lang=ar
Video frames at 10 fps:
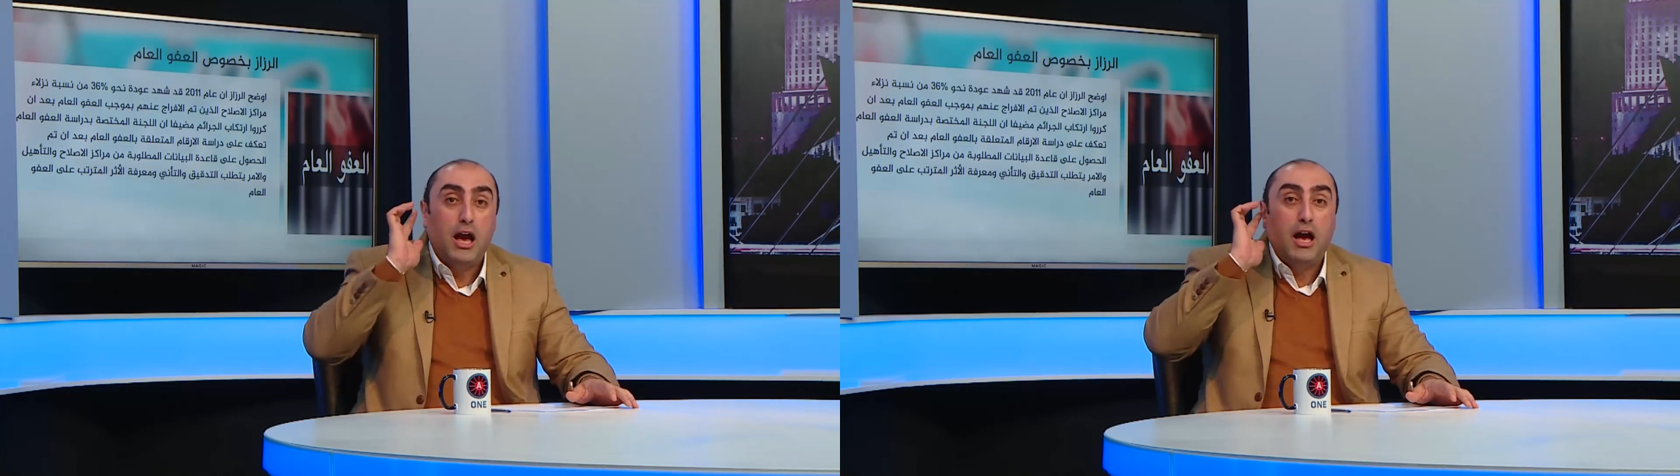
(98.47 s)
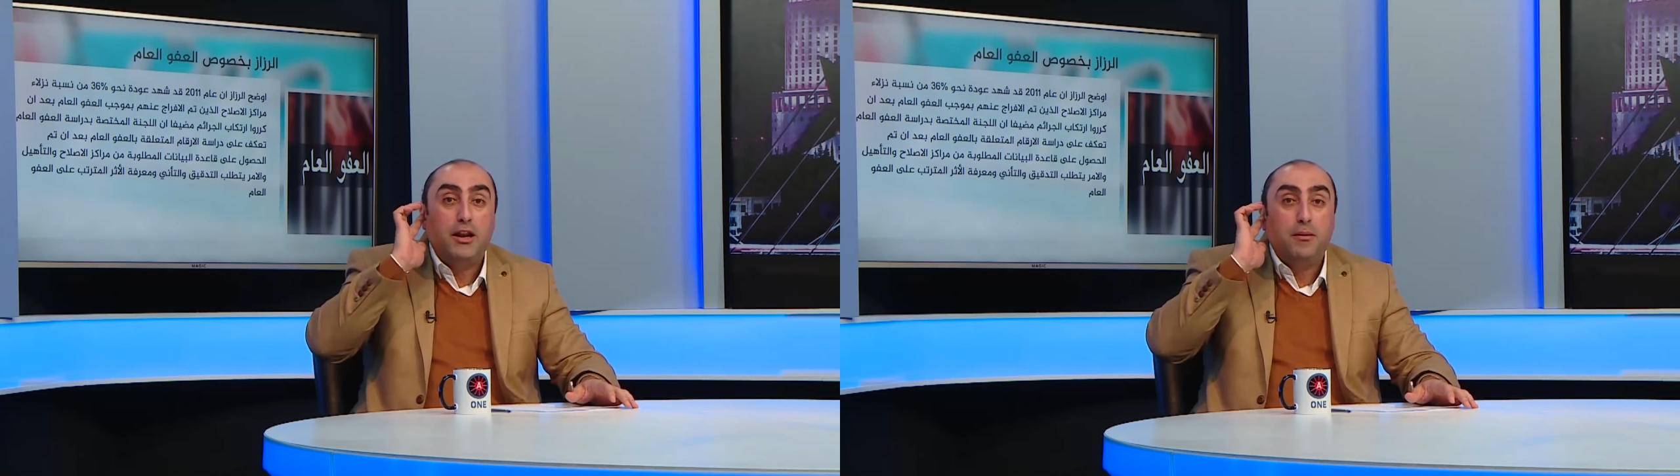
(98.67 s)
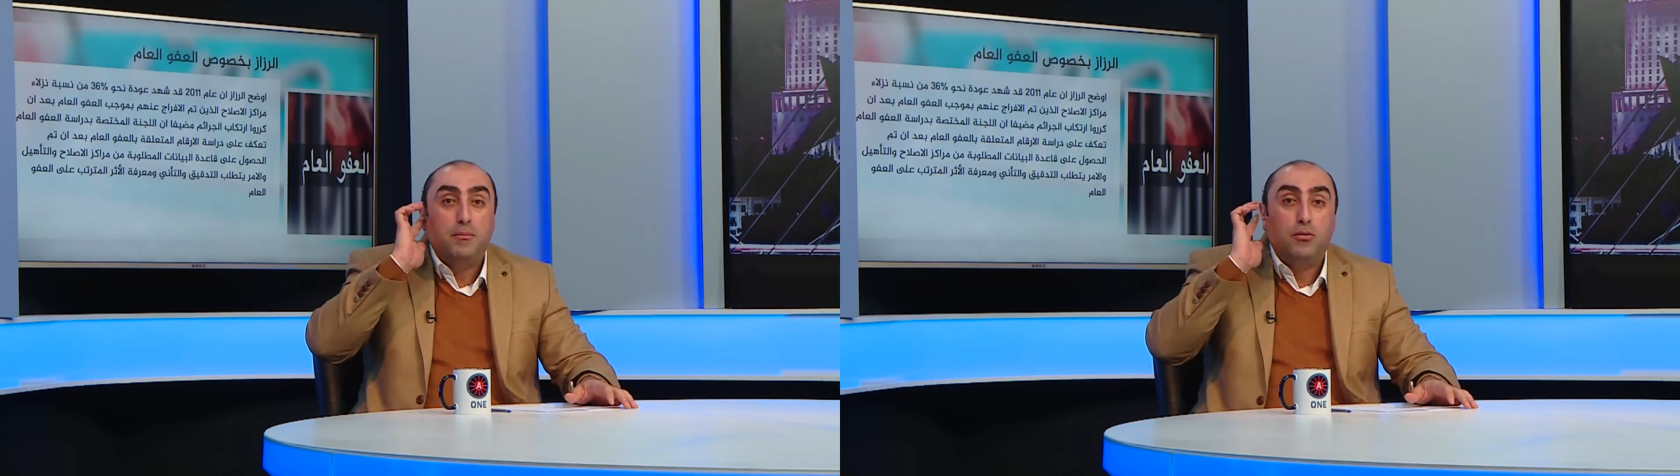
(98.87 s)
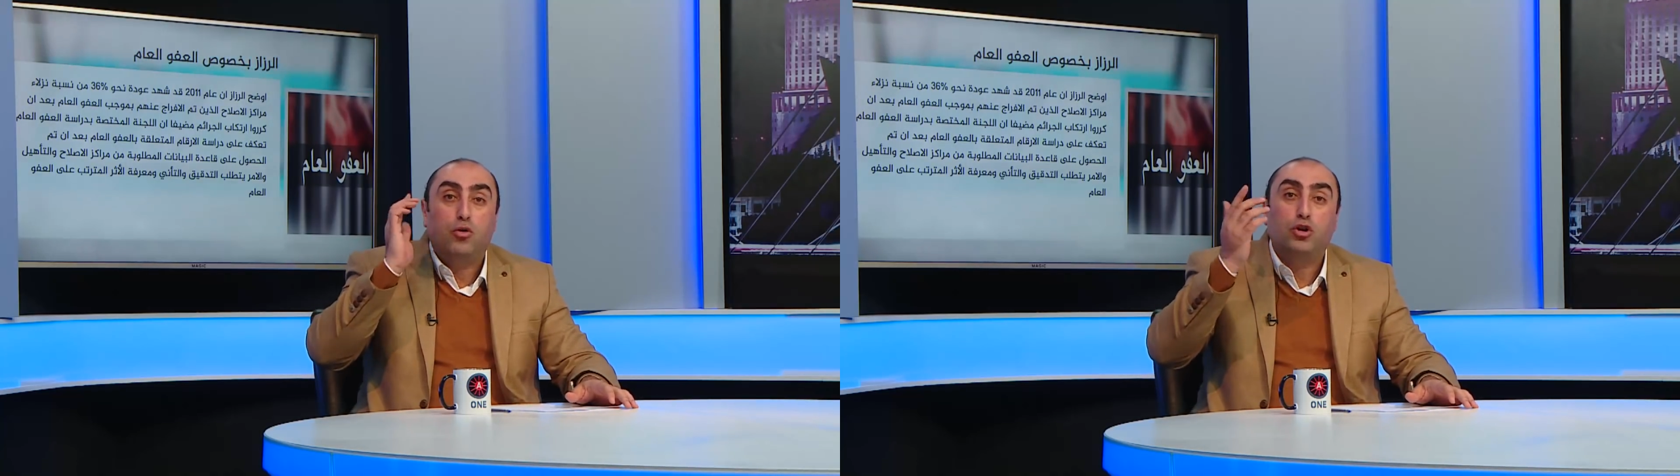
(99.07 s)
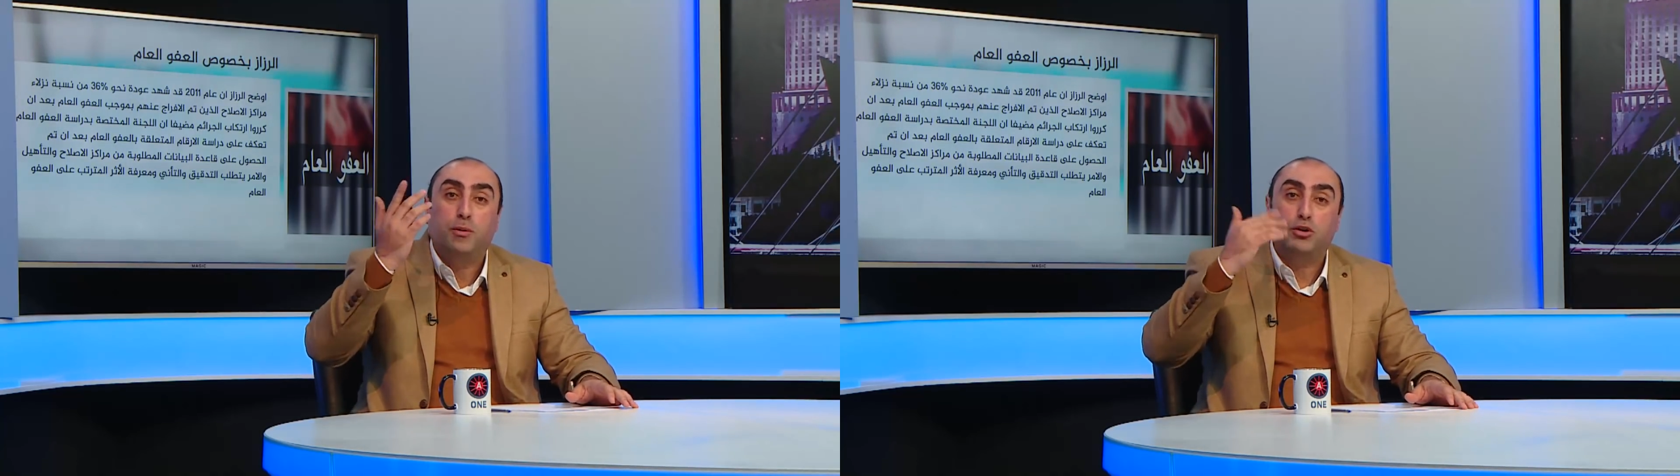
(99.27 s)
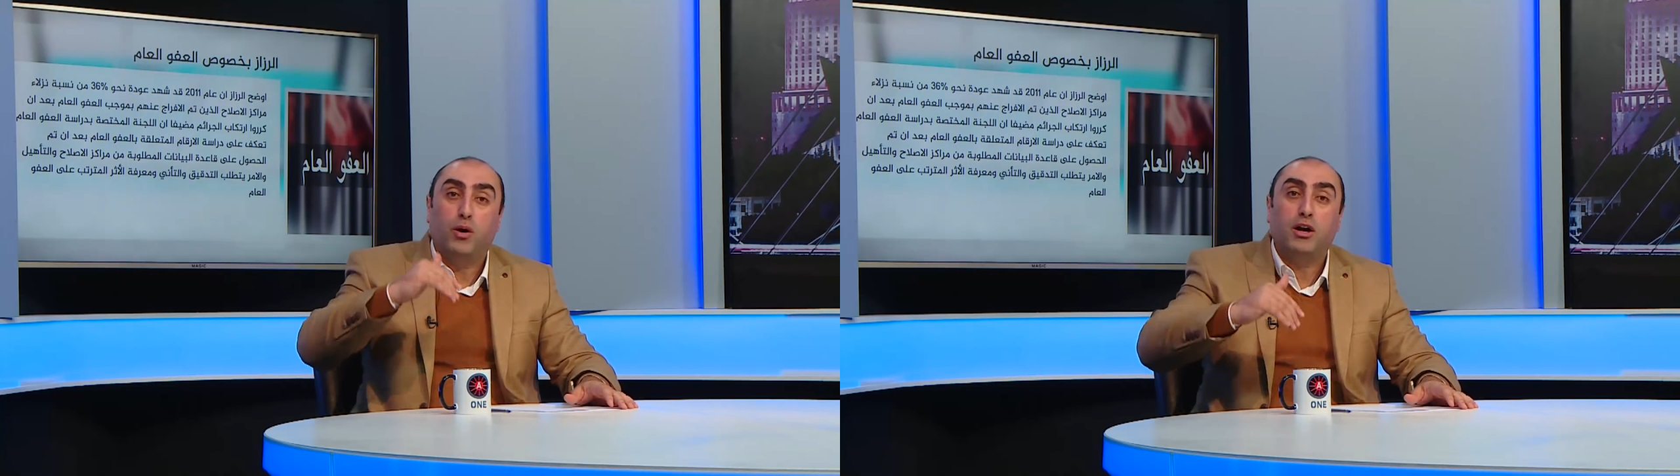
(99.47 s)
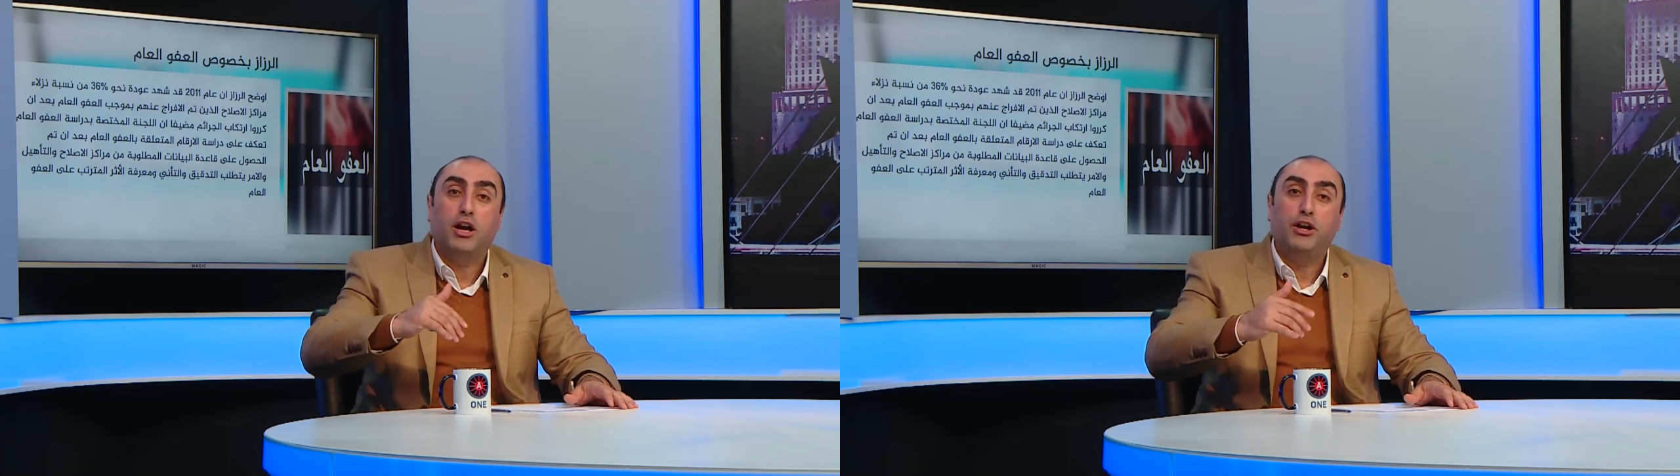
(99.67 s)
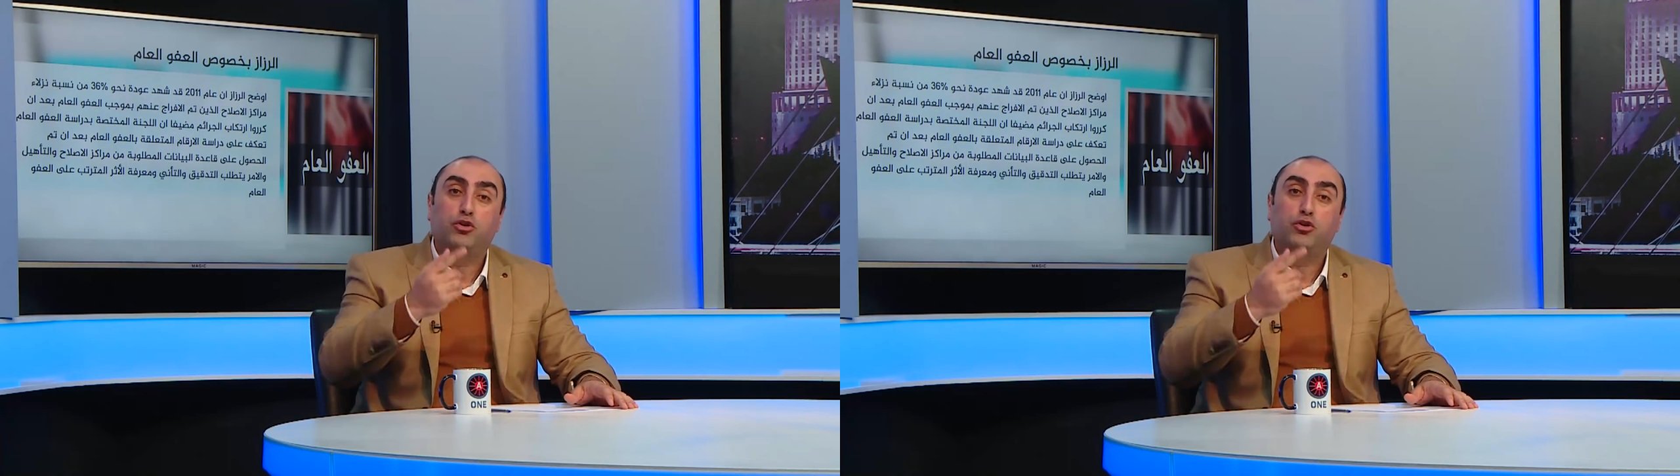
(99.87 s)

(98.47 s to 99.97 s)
انا كنت بتوقع